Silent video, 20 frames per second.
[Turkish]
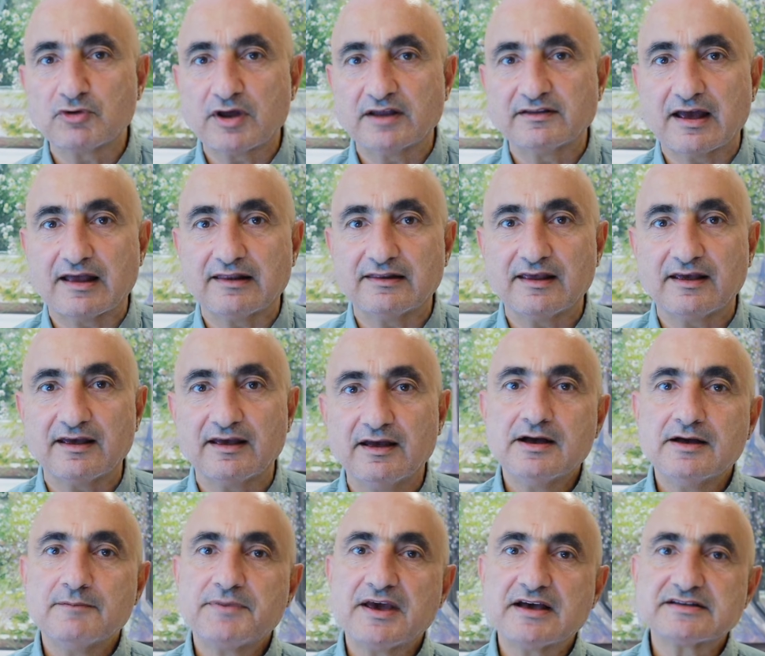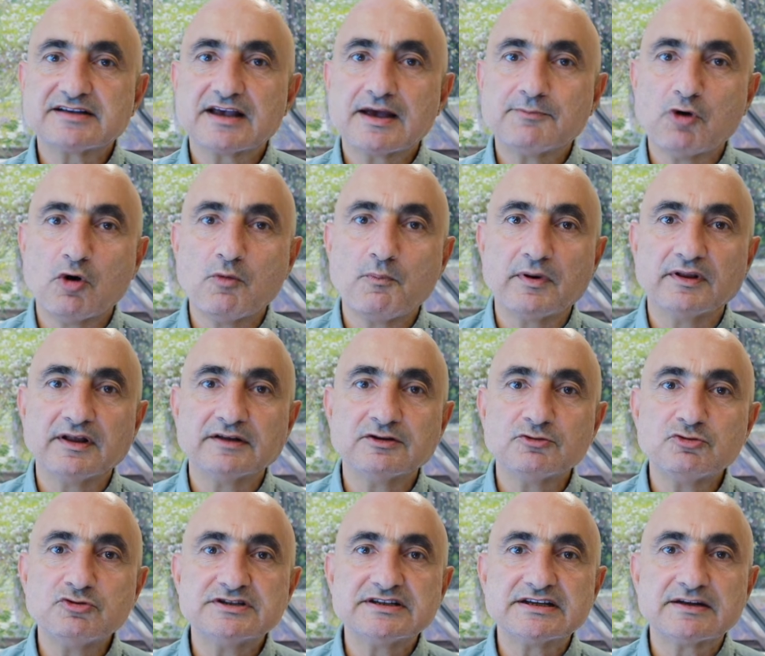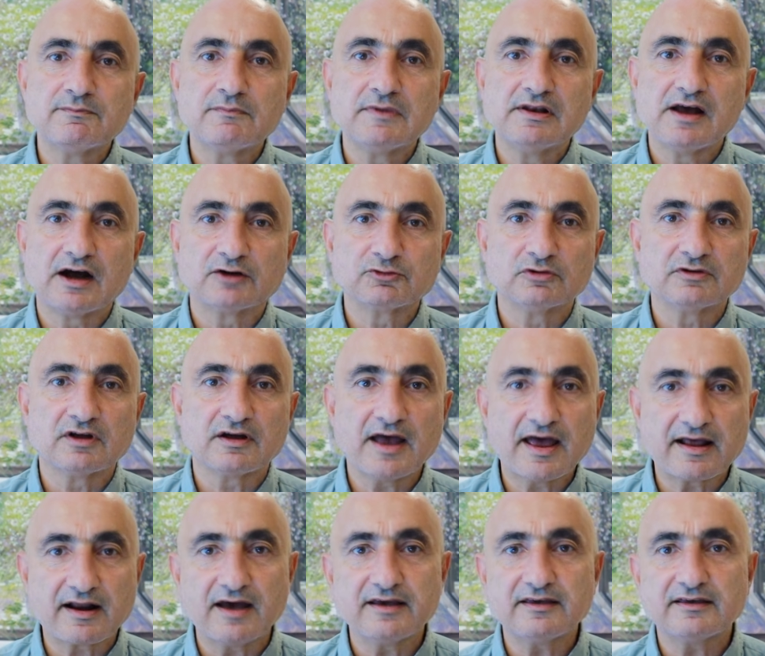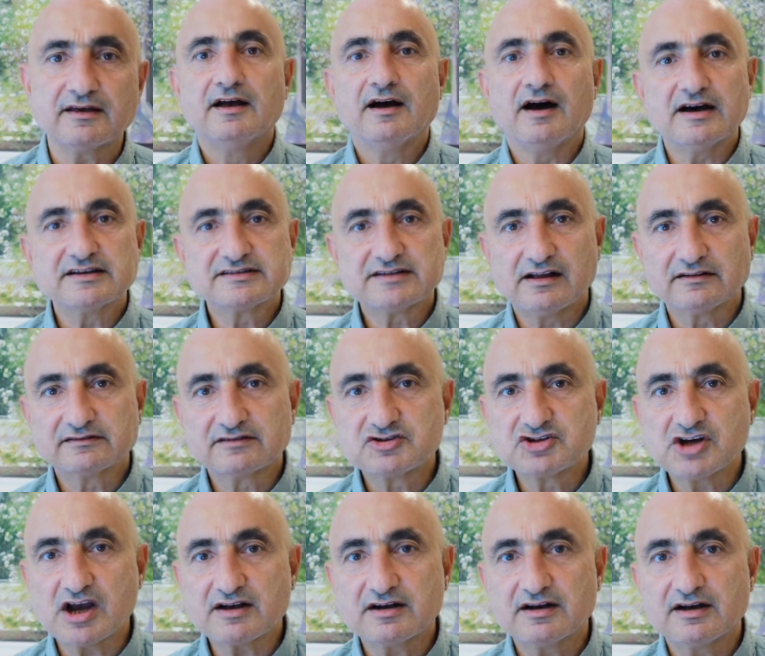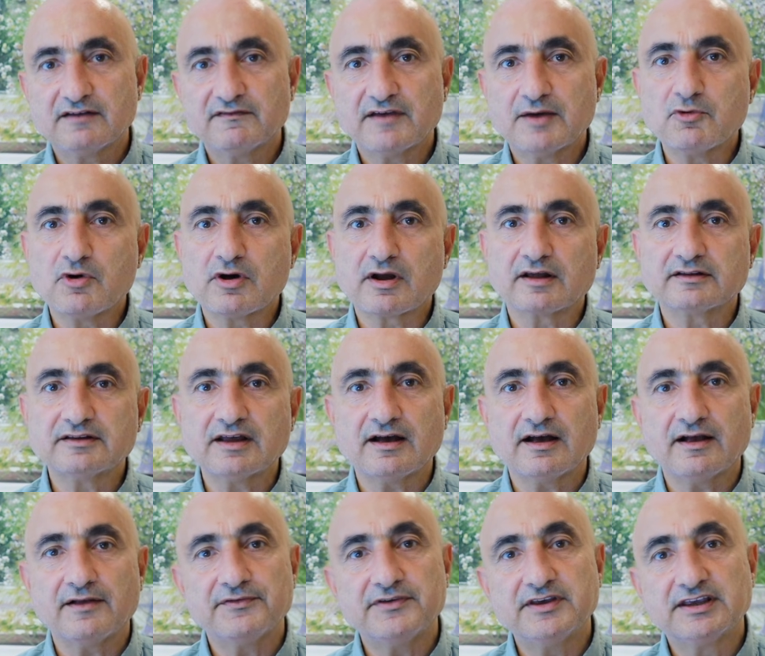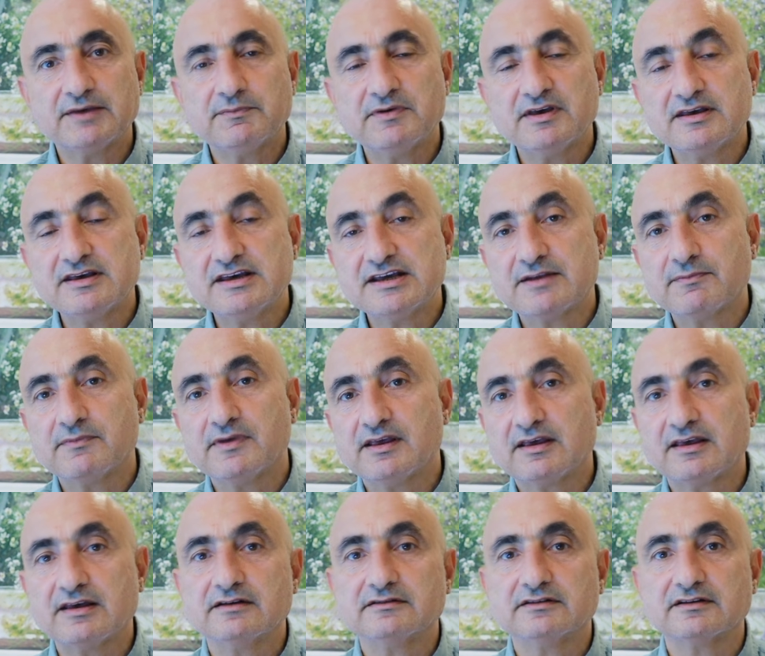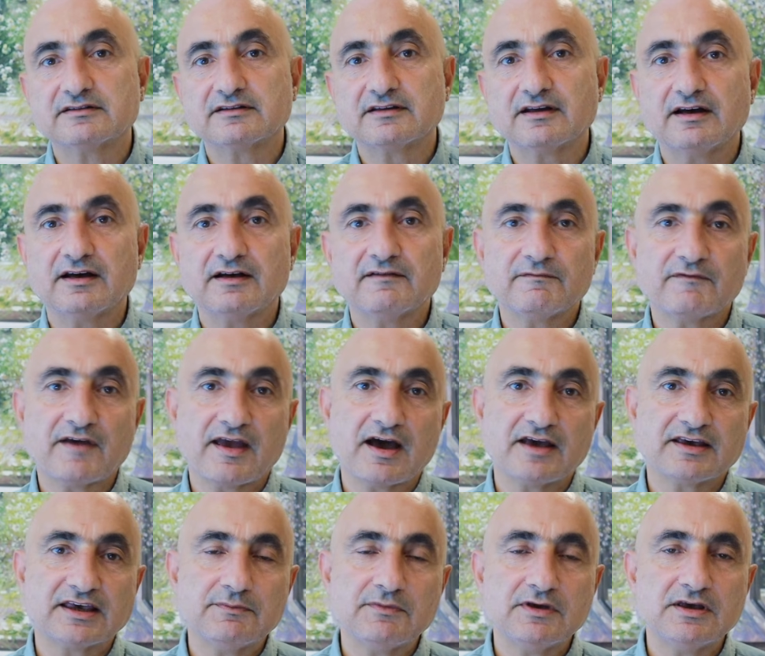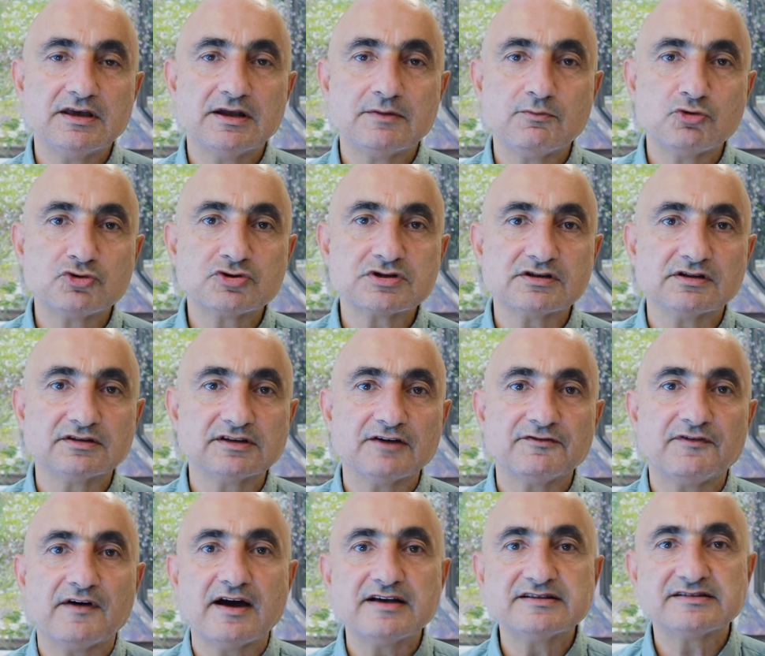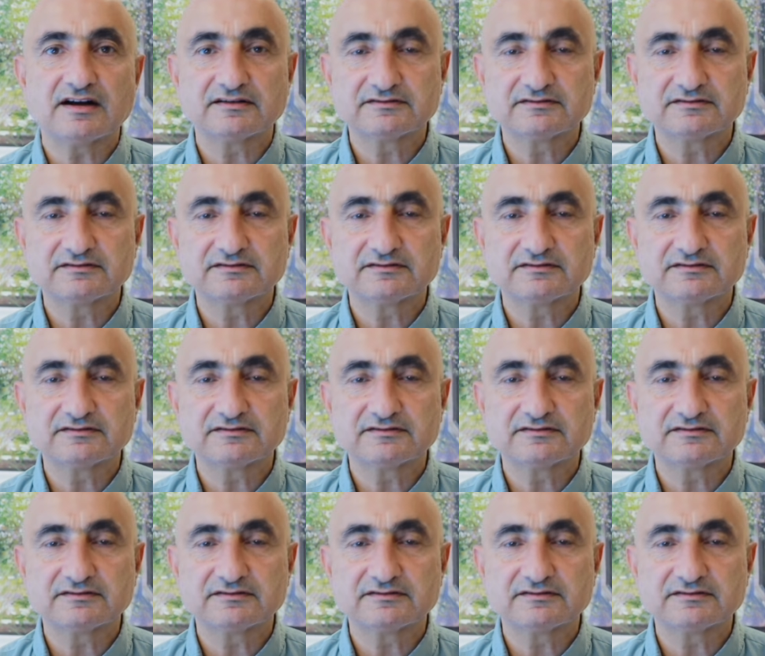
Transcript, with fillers: Bu nedenle piyasaya pompaladığı 120 milyar dolar her ay azaltacak ve bu arada 2022 yılında veya 2023 yılında faiz